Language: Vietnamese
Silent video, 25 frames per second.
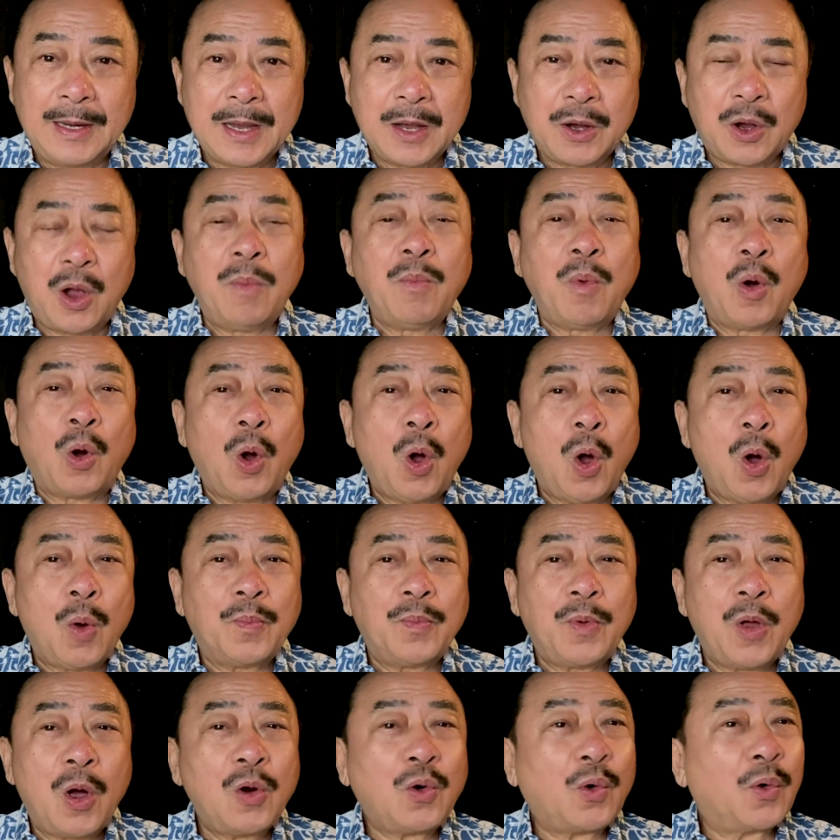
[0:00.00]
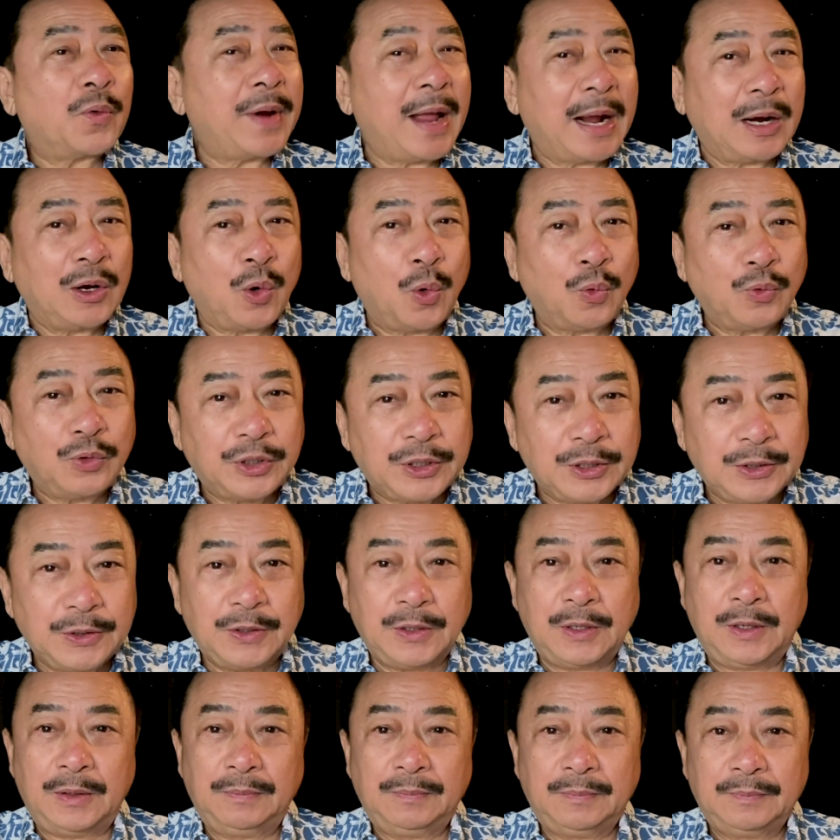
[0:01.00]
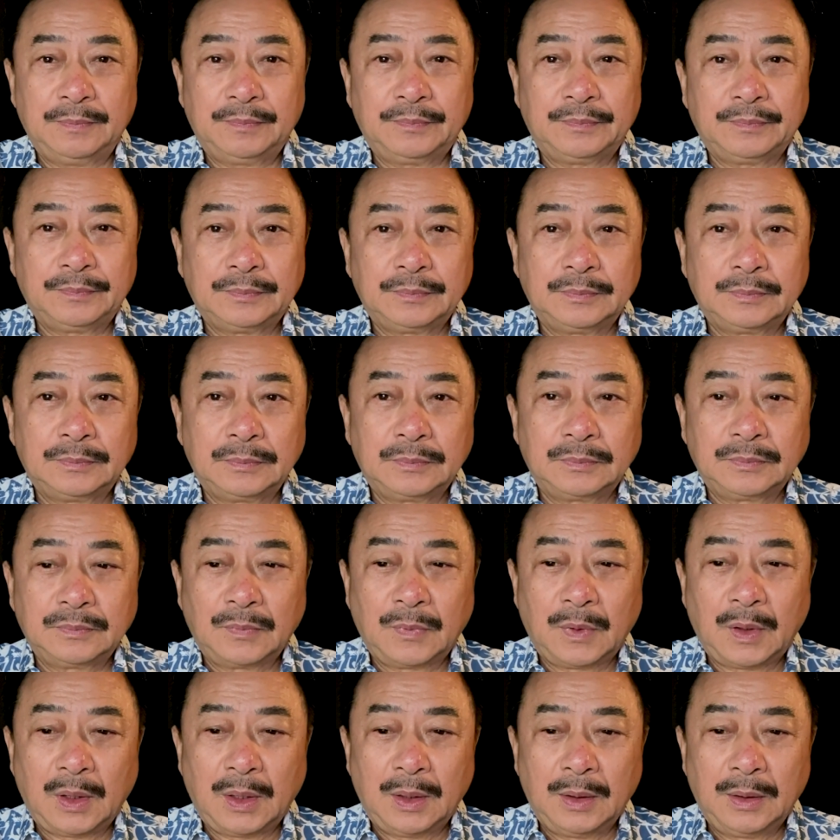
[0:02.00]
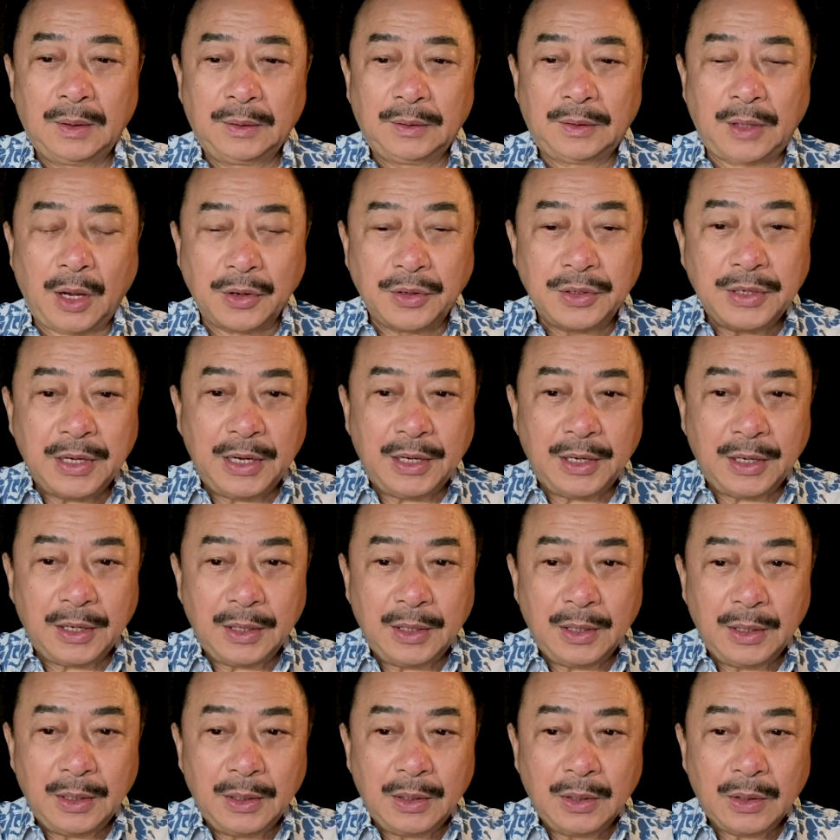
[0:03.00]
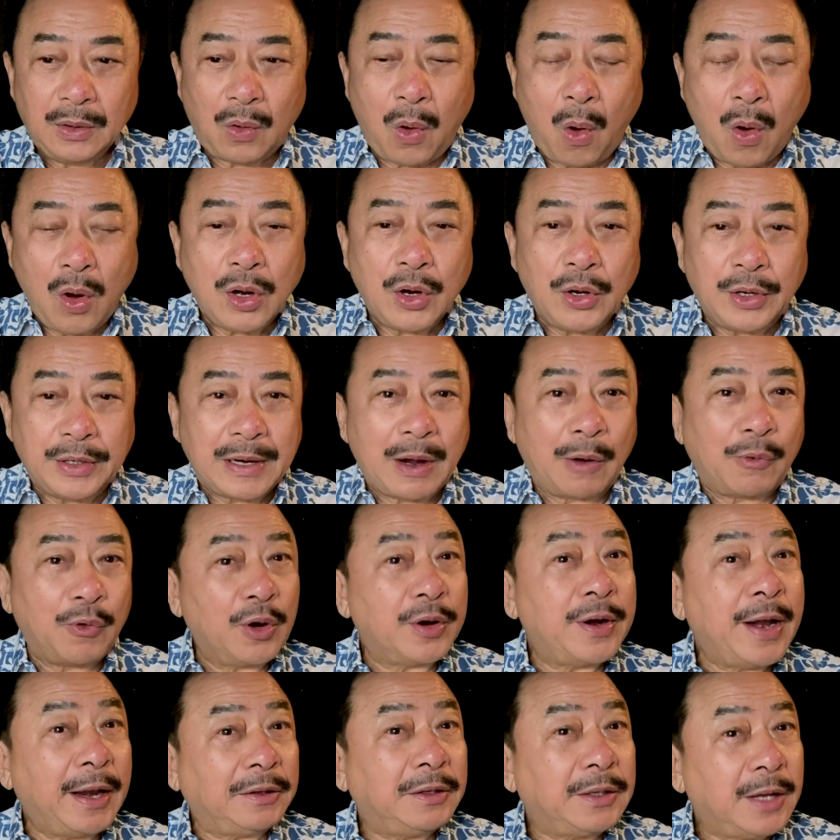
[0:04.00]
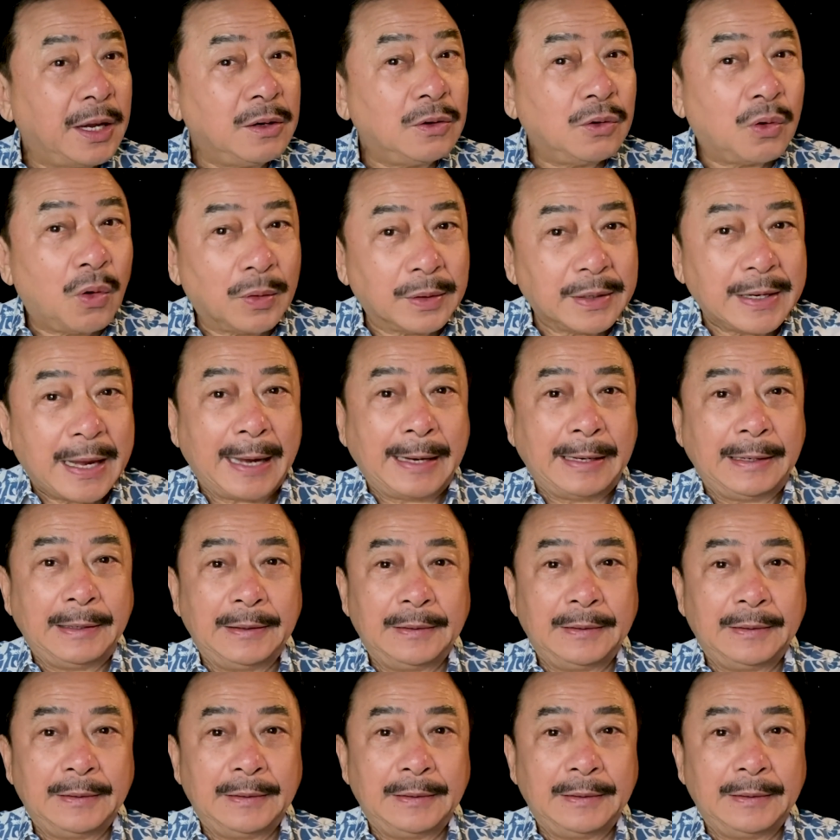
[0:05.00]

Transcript: Có một hôm đó con đang ngủ trưa. Tự nhiên có người nào đó đánh thức con dậy.